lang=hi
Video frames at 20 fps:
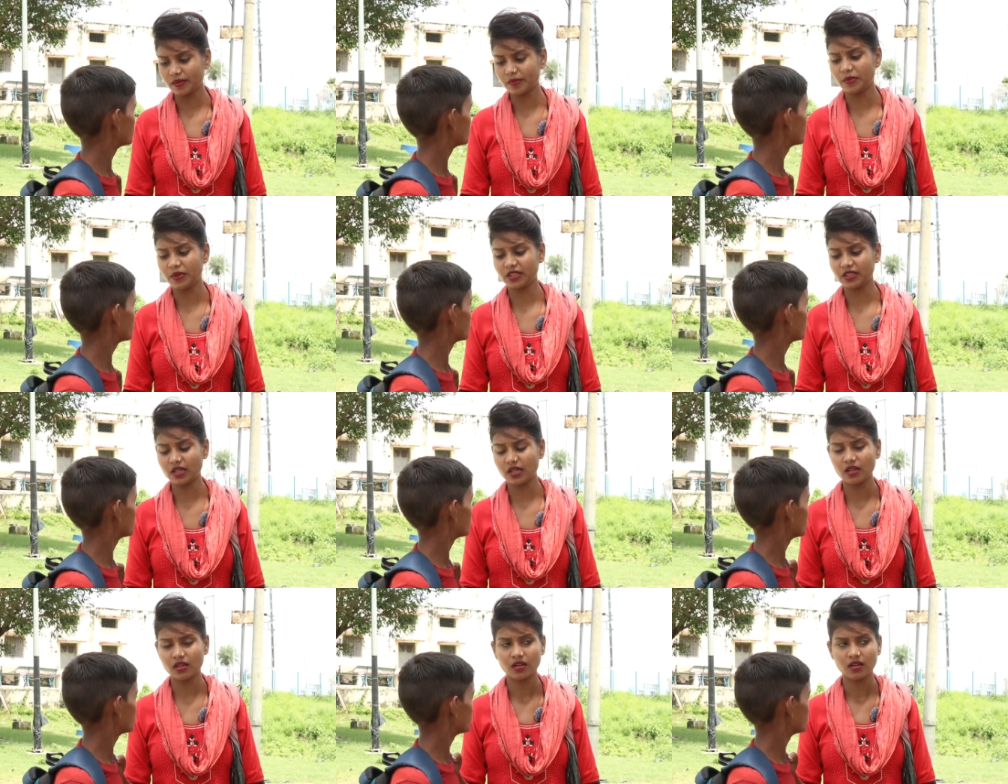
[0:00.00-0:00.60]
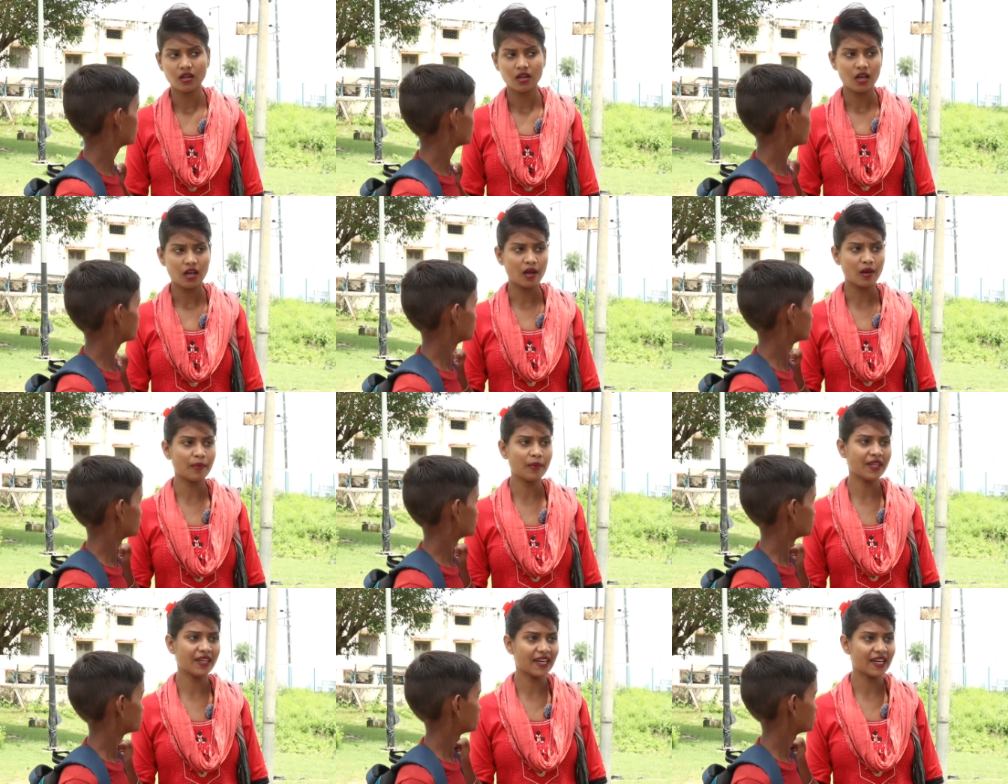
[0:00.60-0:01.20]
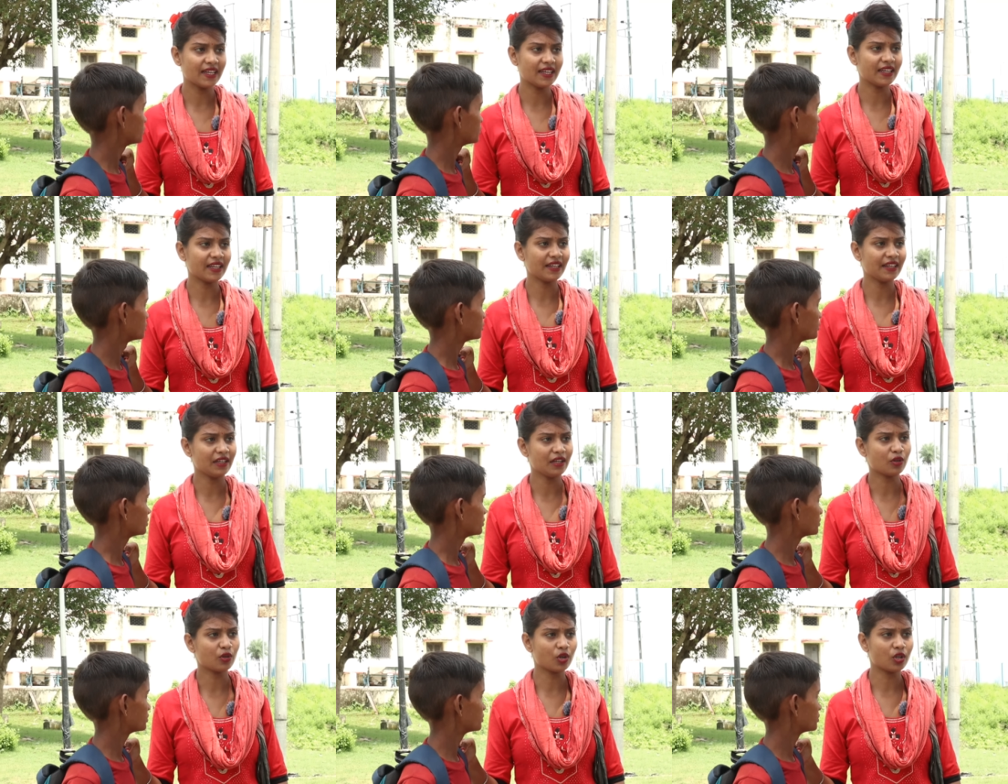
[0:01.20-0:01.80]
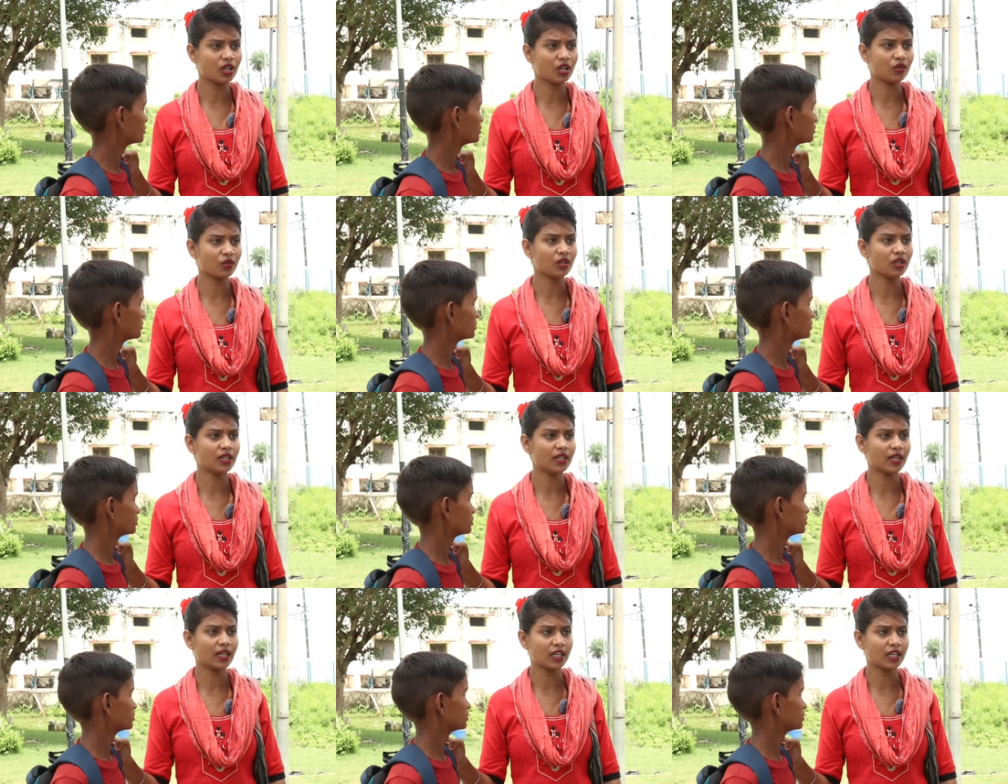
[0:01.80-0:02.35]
फिक्र मत कर हमें रहने के लिए कोई ना कोई